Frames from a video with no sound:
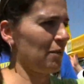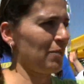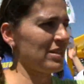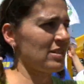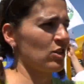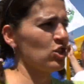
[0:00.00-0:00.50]
lei nel
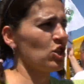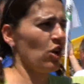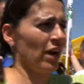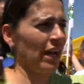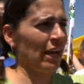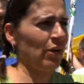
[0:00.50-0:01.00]

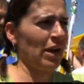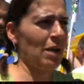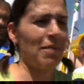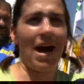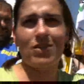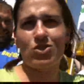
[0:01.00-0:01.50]
passeggino e lei
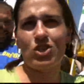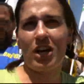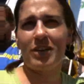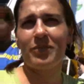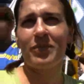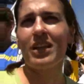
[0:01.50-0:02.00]
nella
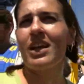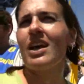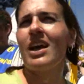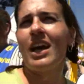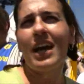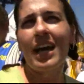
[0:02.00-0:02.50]
pancia.
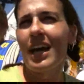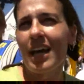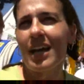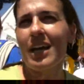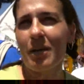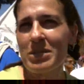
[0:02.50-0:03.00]

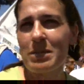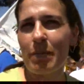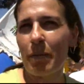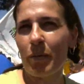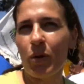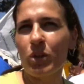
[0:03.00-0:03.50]
E mi
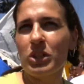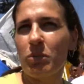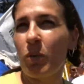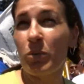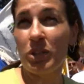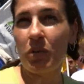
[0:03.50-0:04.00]
sembra proprio un
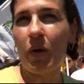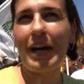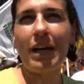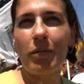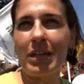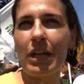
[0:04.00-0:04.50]
ottimo motivo,
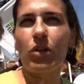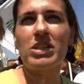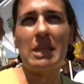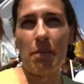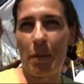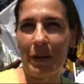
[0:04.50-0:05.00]
anche perché noi
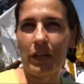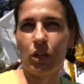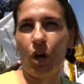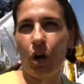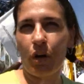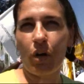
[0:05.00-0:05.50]
siamo a
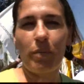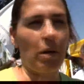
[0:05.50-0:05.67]
Palidoro,